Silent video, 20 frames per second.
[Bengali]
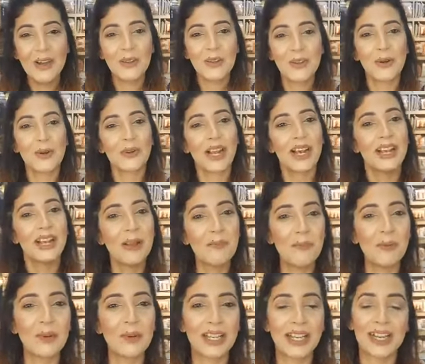সোনালি
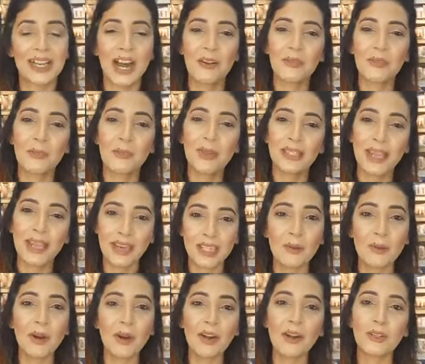মুরগি কারণ তুমি দেশি
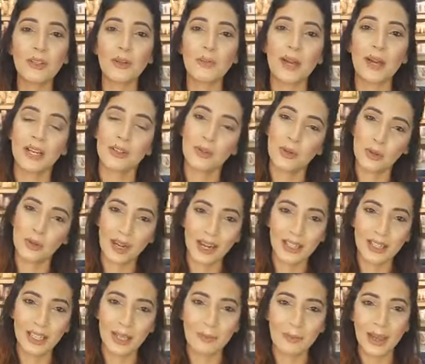বললেও তোমাকে
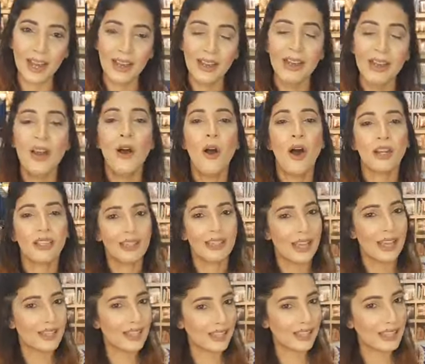সোনালি দিবে আর
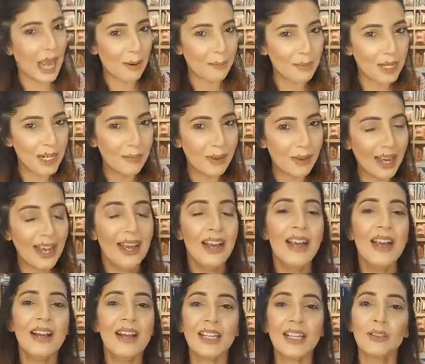দেশির দাম নিবে
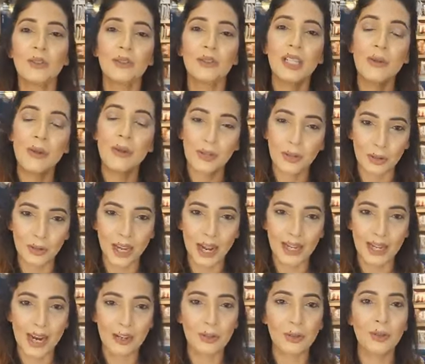কিন্তু দিবে
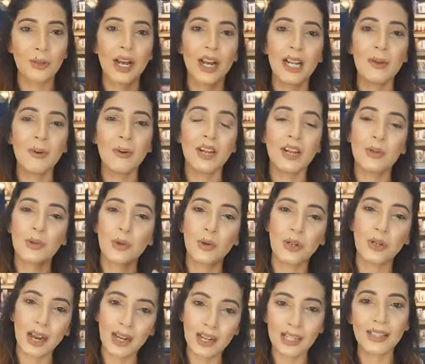সোনালি আর সোনালি বললে
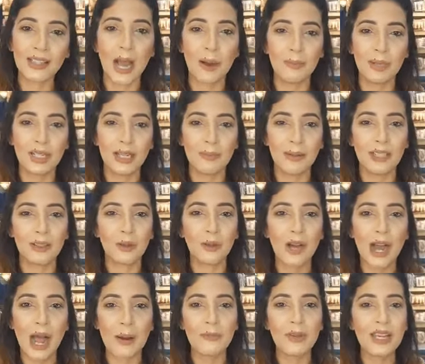সোনালির দামই নিবে তো
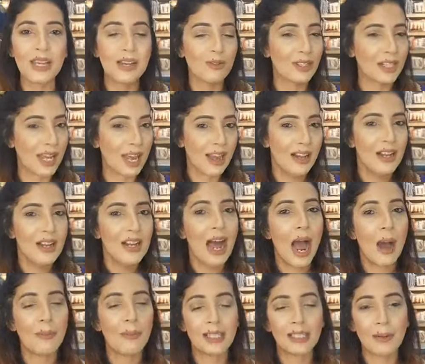আমি ওই যে
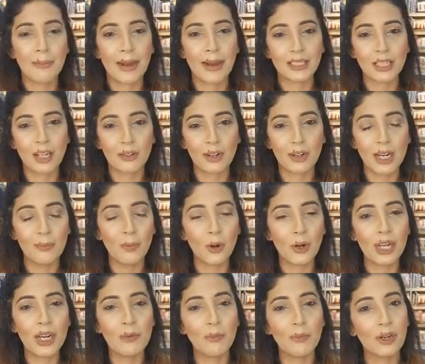আমার যে বাজার করে
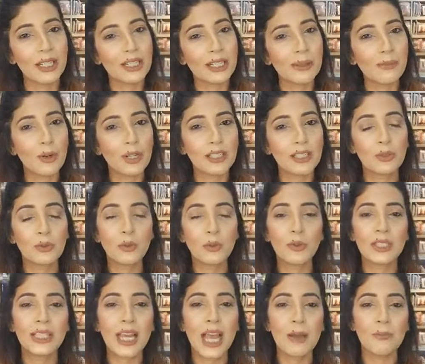মনির মনিরকে বলিস তুই
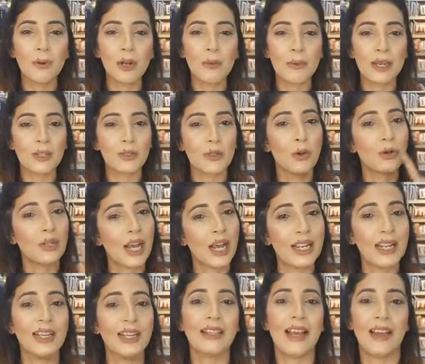যে বলবি
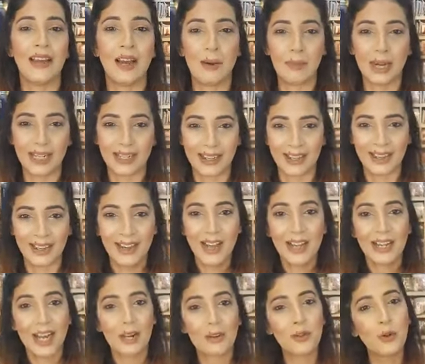সোনালি দেন আমাকে
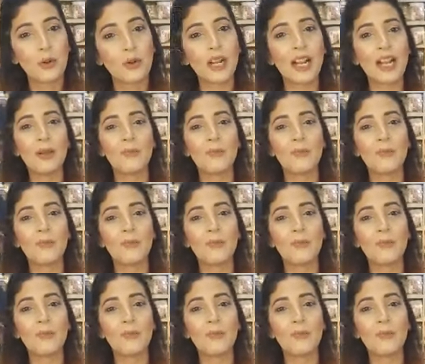কারণ সোনালি